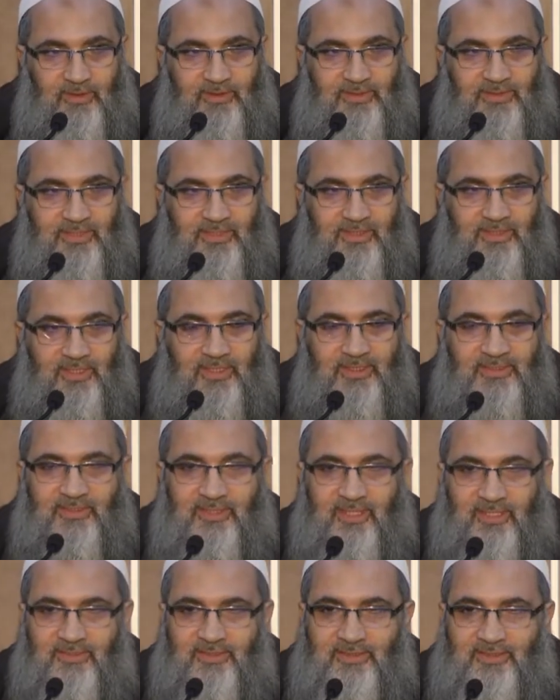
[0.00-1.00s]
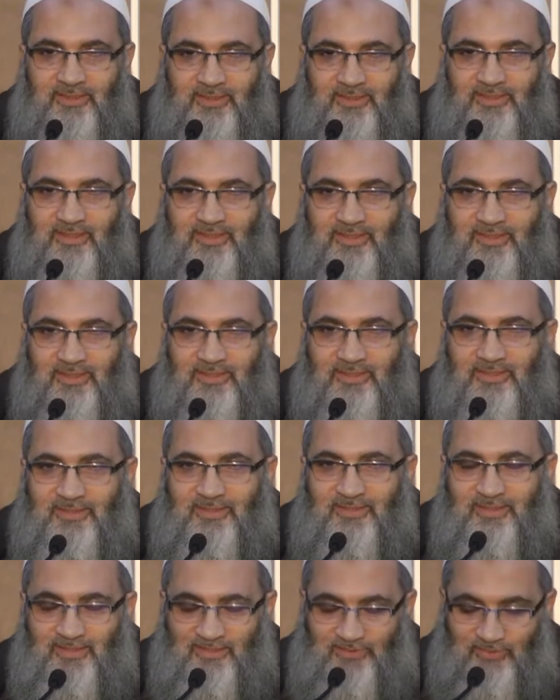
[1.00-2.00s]
سادات يعني علية
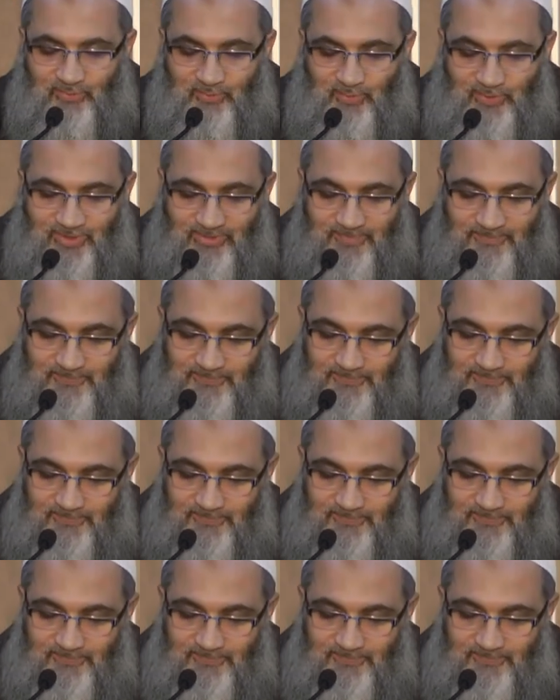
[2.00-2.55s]
الرواة